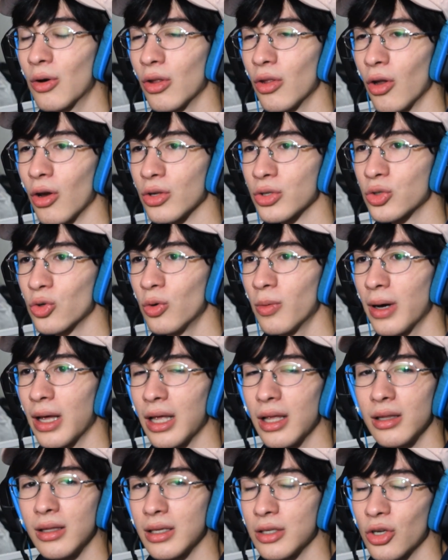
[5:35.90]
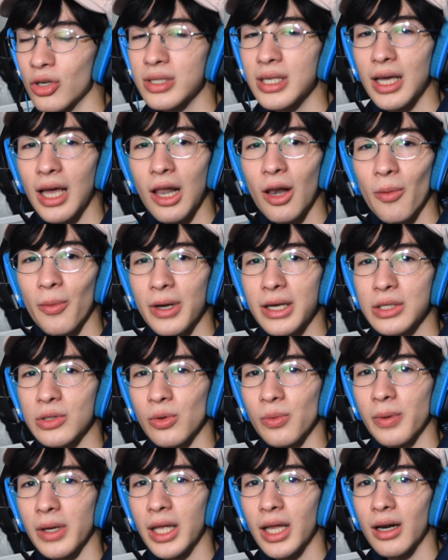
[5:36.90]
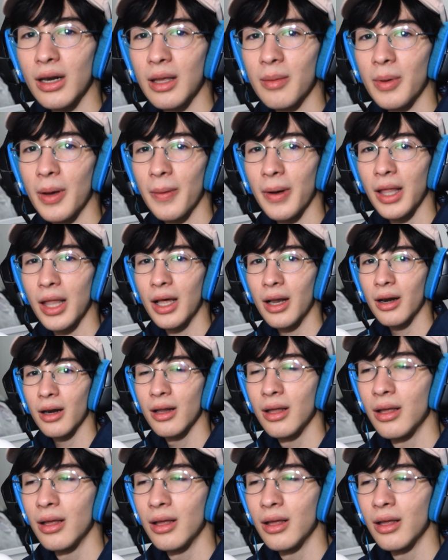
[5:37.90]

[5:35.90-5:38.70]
cuando lo suba, yo sé que lo voy a subir y me va a dar...